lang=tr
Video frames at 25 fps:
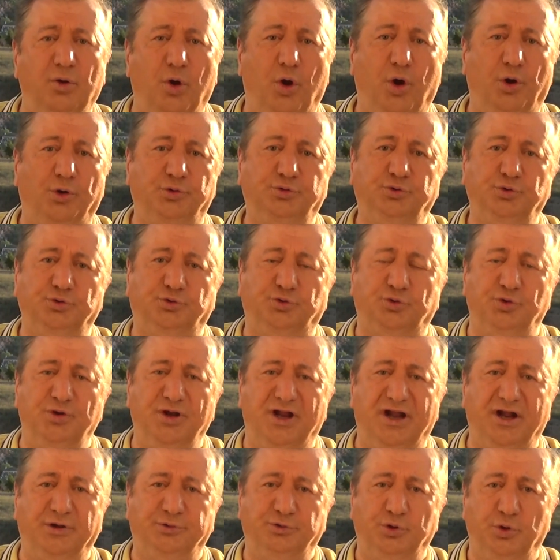
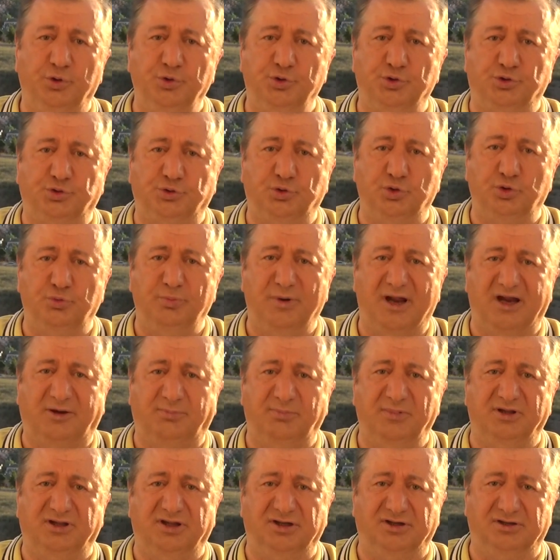örgütüne
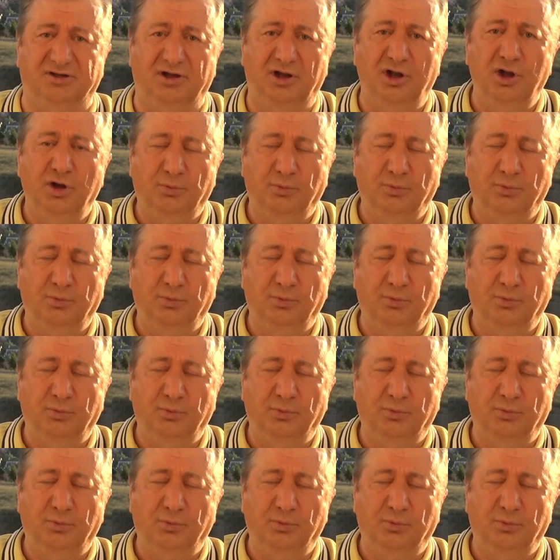dönüştürmek midir?